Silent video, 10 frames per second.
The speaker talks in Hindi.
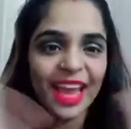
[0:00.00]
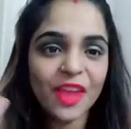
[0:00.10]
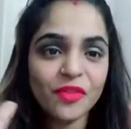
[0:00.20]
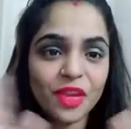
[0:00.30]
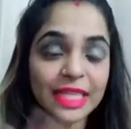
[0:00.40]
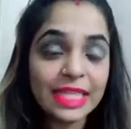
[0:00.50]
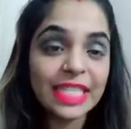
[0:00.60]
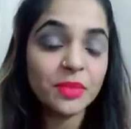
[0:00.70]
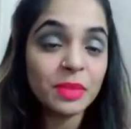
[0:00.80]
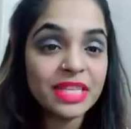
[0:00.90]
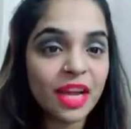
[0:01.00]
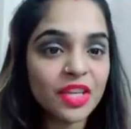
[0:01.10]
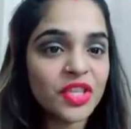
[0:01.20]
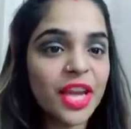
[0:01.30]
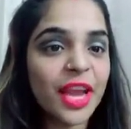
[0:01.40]
friends, it's me
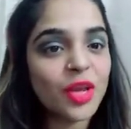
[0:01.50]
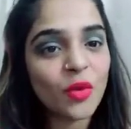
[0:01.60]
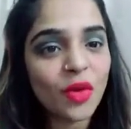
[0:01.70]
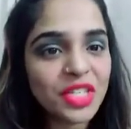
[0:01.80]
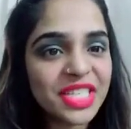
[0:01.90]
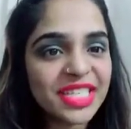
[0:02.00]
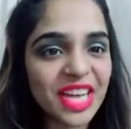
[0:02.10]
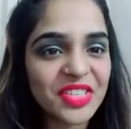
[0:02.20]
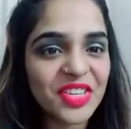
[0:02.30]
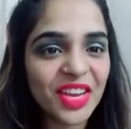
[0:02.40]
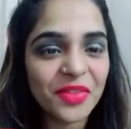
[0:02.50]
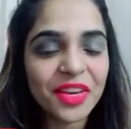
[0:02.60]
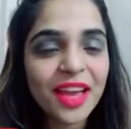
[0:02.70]
Sakshi and you're watching Sakshi 11.